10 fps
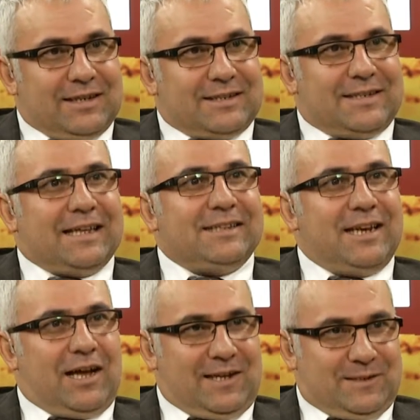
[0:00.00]

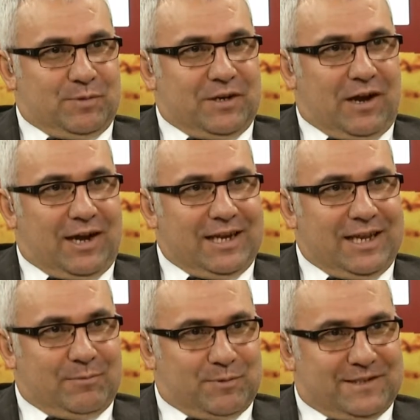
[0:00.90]
kendine has bir aile
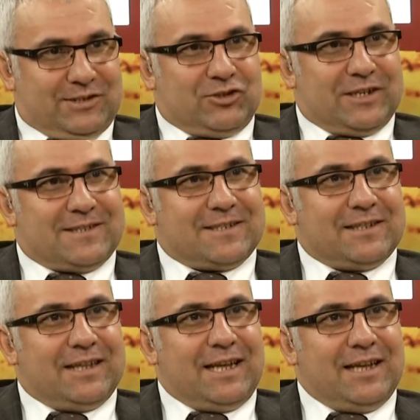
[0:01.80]
yapısı
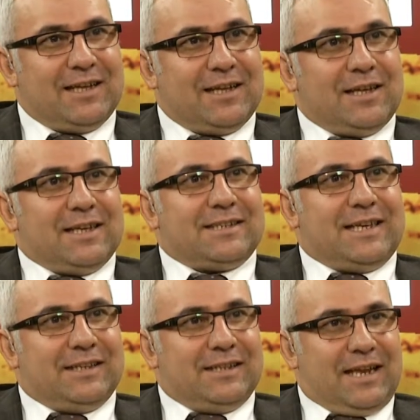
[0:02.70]
içerisinde
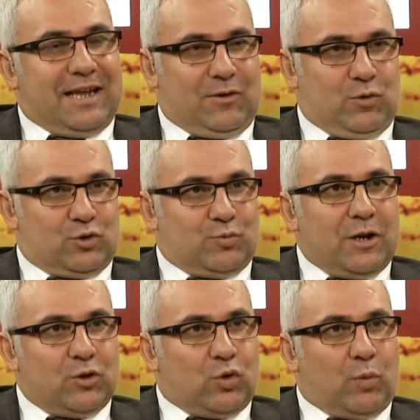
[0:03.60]
kendine
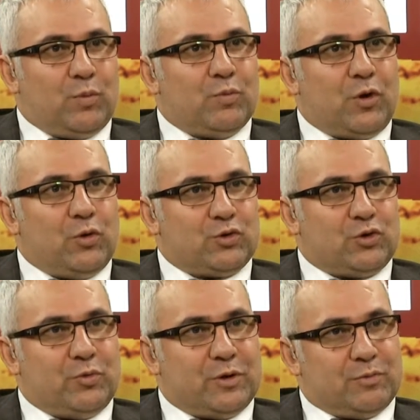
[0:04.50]
Osmanlı toplumuna
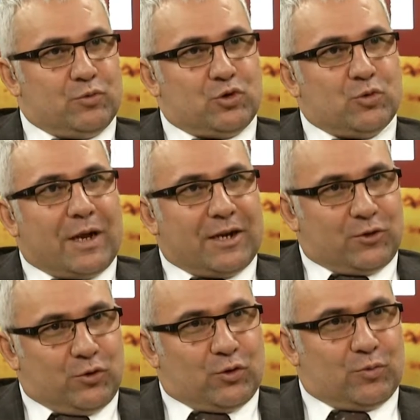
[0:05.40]
özgü bir
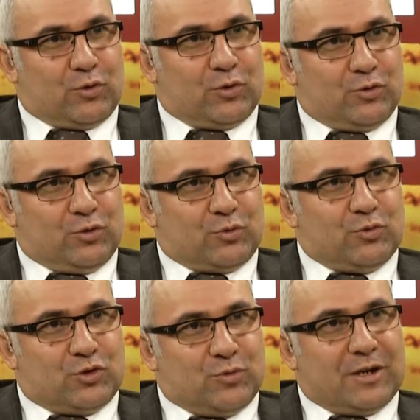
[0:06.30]
Müslümanlık yorumu, Türk
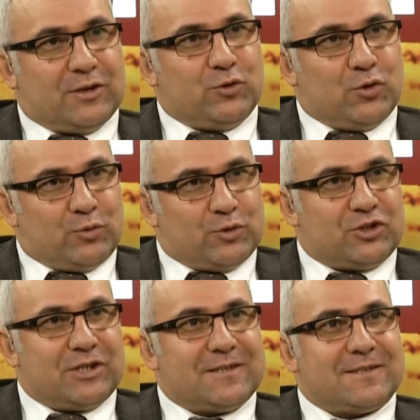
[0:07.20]
Müslümanlığı yorumu
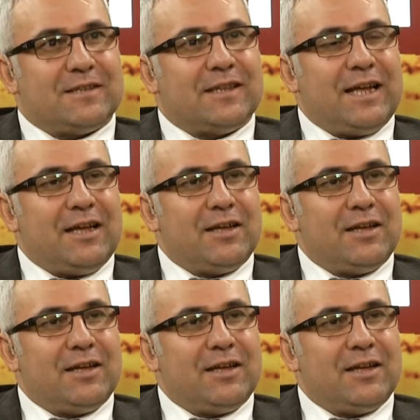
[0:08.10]
içerisinde